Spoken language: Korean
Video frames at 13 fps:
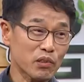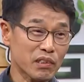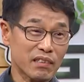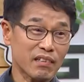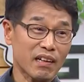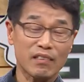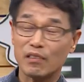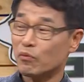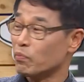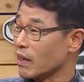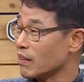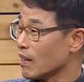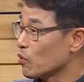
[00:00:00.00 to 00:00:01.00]
실화를
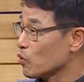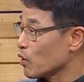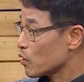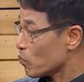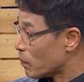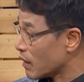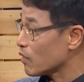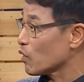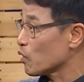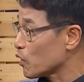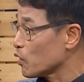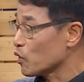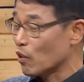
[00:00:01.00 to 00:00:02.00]
바탕으로 해서
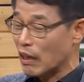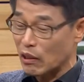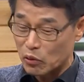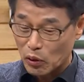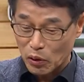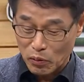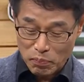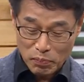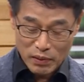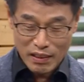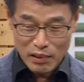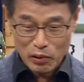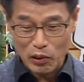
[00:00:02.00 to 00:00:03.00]
만들어진 영화고
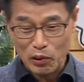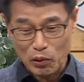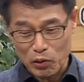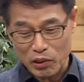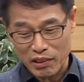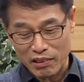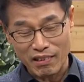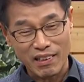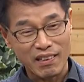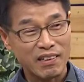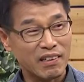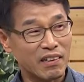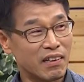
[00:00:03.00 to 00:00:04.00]
또 이것도
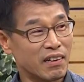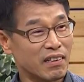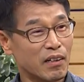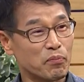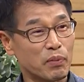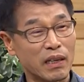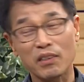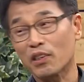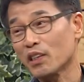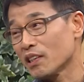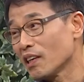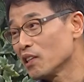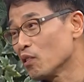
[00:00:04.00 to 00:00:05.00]
실화가
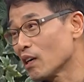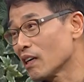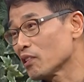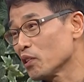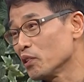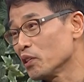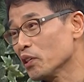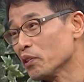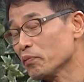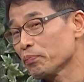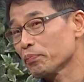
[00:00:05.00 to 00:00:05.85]
배경이 된 영화거든요.